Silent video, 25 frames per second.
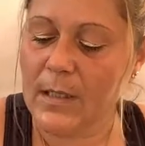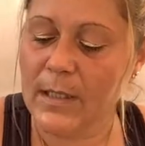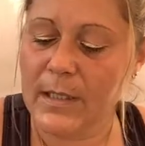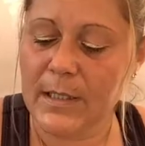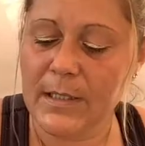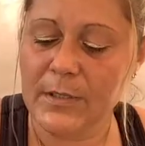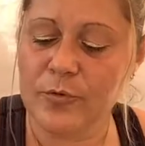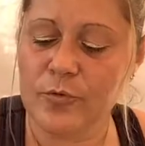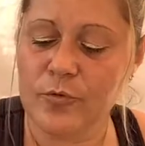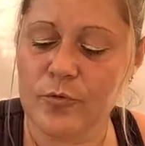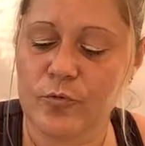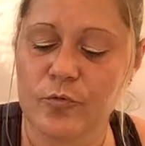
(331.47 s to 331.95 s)

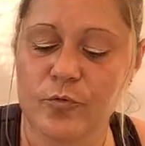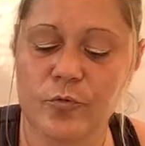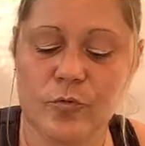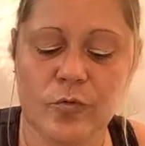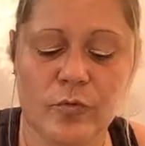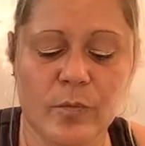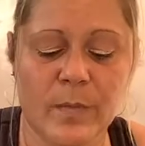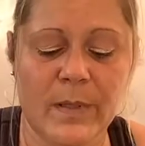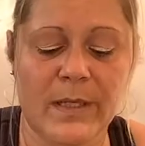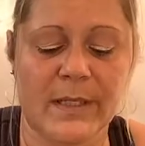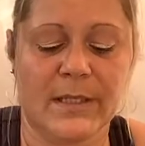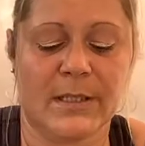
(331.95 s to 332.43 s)
Et du
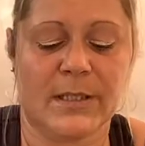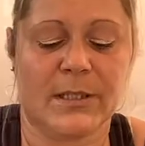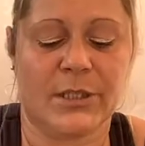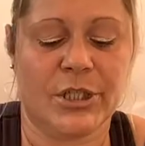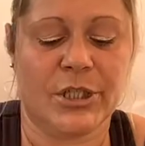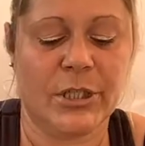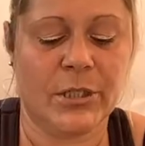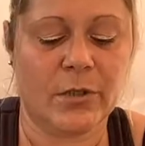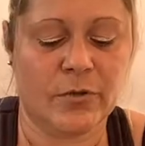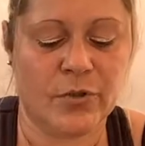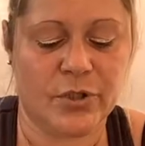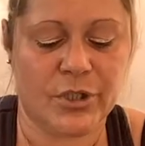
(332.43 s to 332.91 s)
coup, bah,
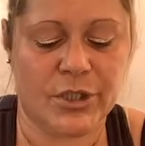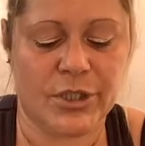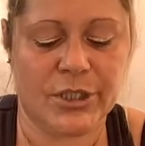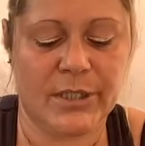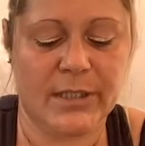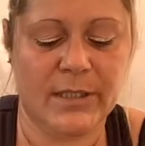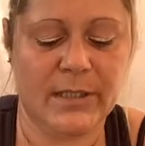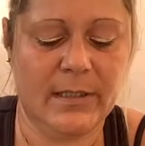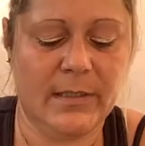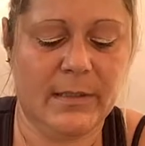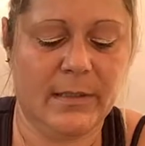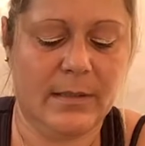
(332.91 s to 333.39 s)
j'ai
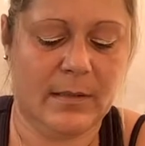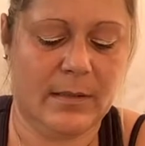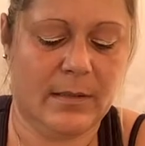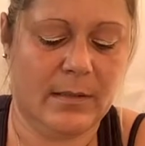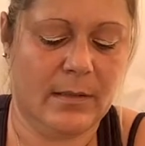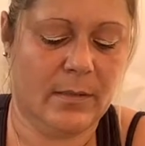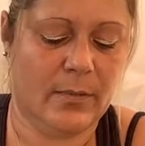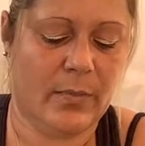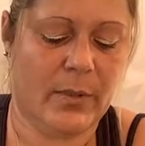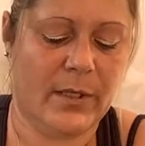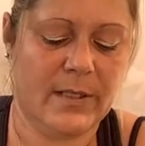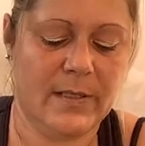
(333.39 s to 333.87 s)
rangé
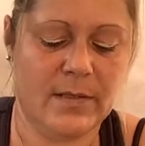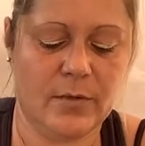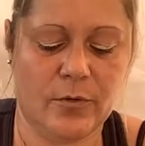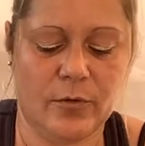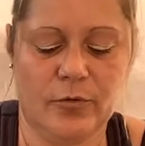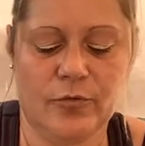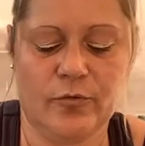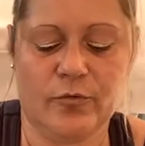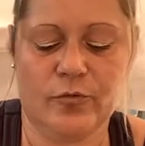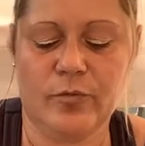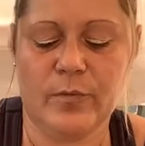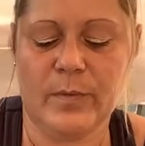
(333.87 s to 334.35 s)

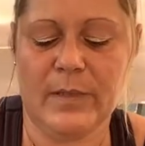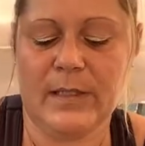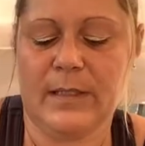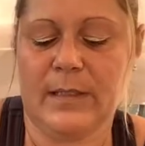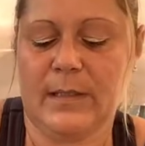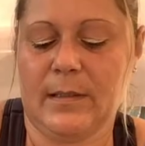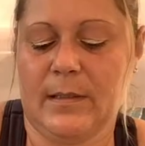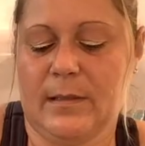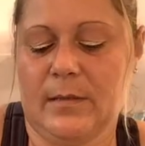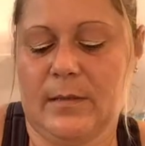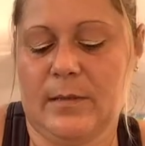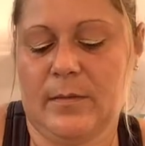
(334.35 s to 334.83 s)
presque tous
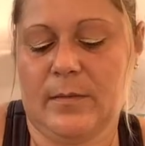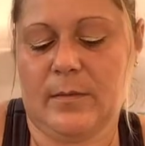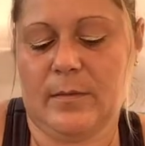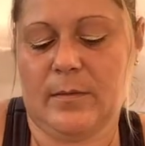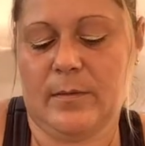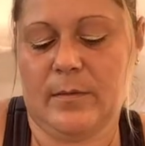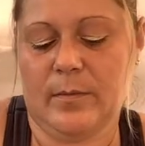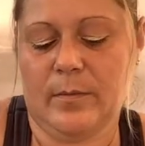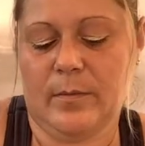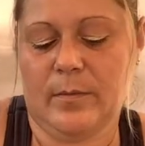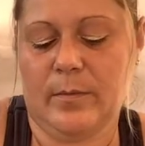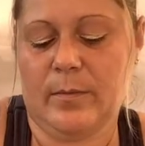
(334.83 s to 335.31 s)
mes,
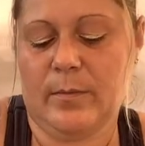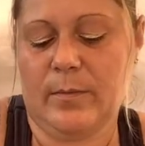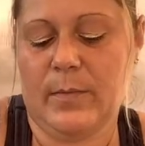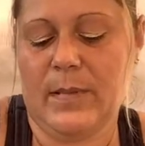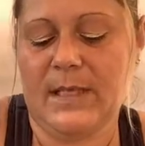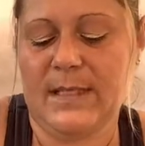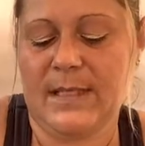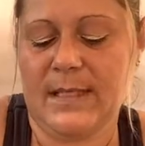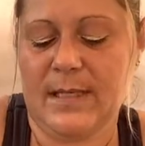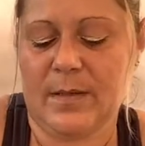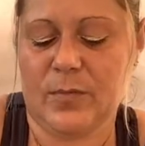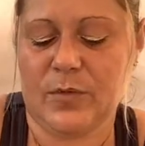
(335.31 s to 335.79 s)

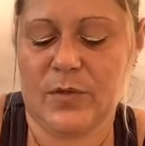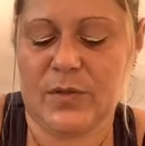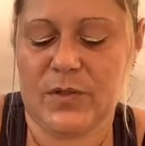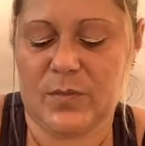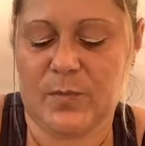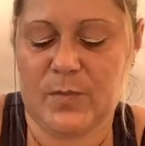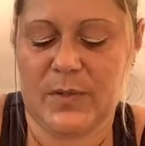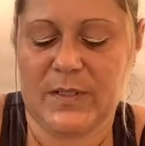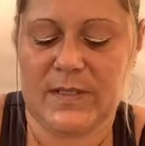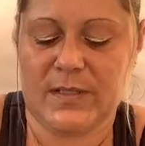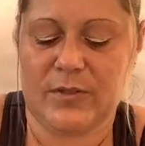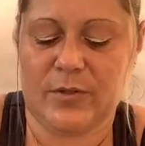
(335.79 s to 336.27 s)
euh, diamants
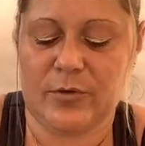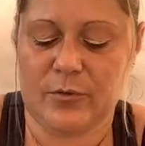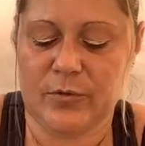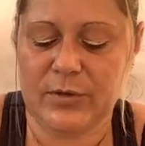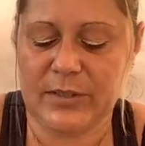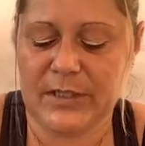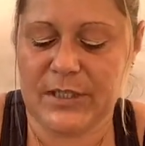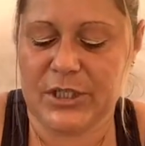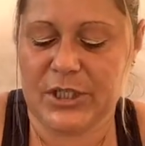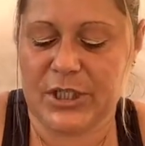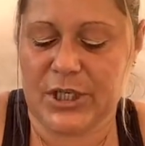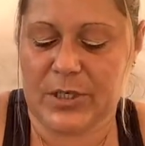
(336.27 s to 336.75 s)
spéciaux
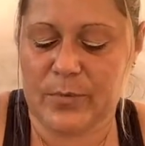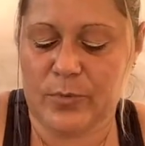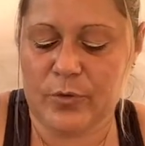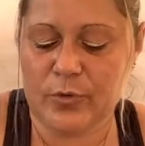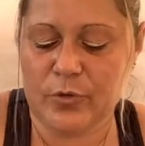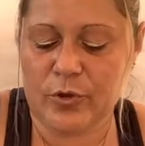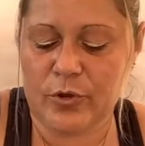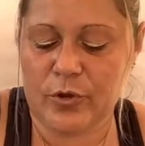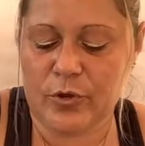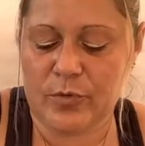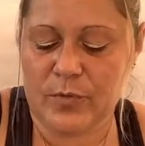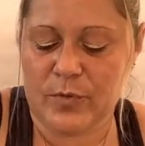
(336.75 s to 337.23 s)
déjà
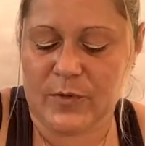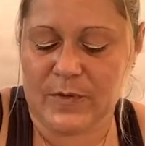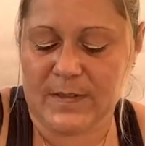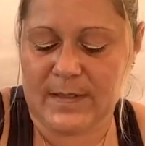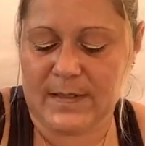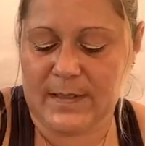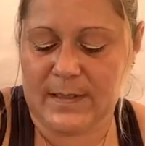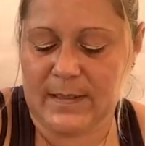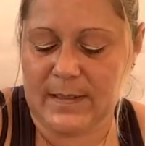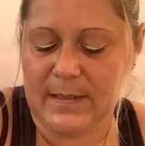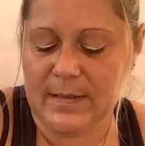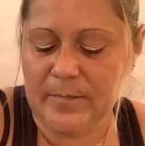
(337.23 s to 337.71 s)
pour
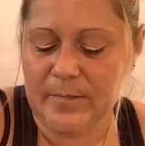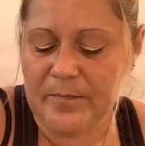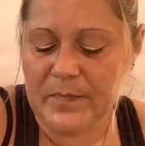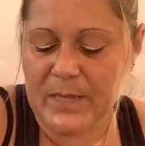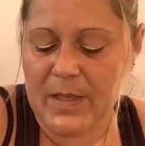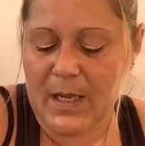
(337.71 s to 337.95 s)
commencer.